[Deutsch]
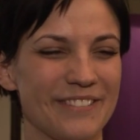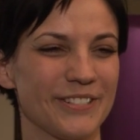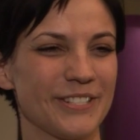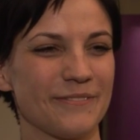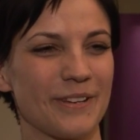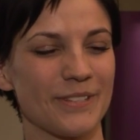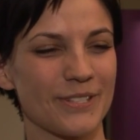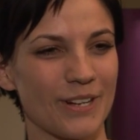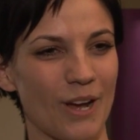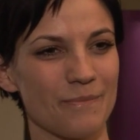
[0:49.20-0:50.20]
definitiv mehr an mich
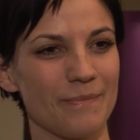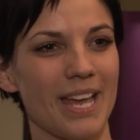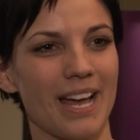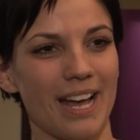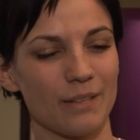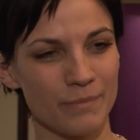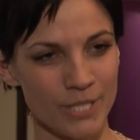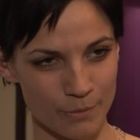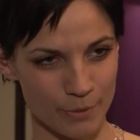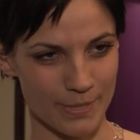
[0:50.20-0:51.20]
zu glauben, mehr an
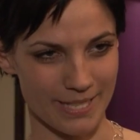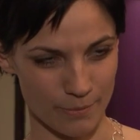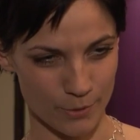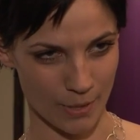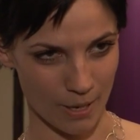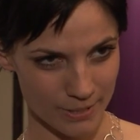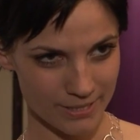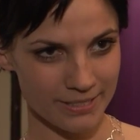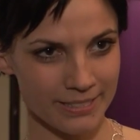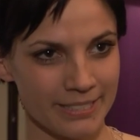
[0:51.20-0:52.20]
mir und mit mir selber zu
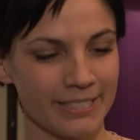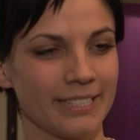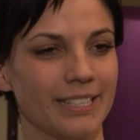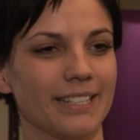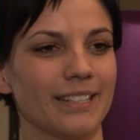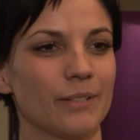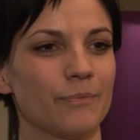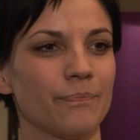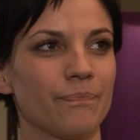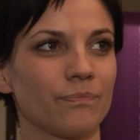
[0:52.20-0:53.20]
arbeiten
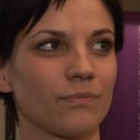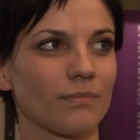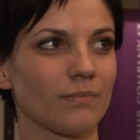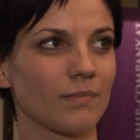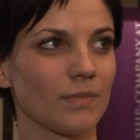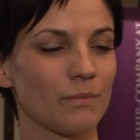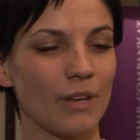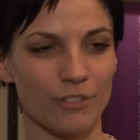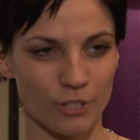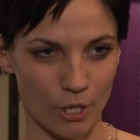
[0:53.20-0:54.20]
ähm,
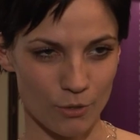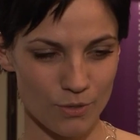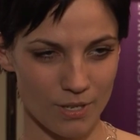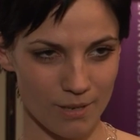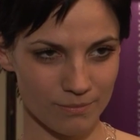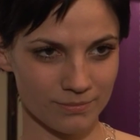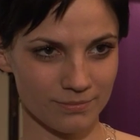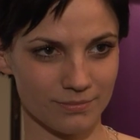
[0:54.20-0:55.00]
mehr Vertrauen zu haben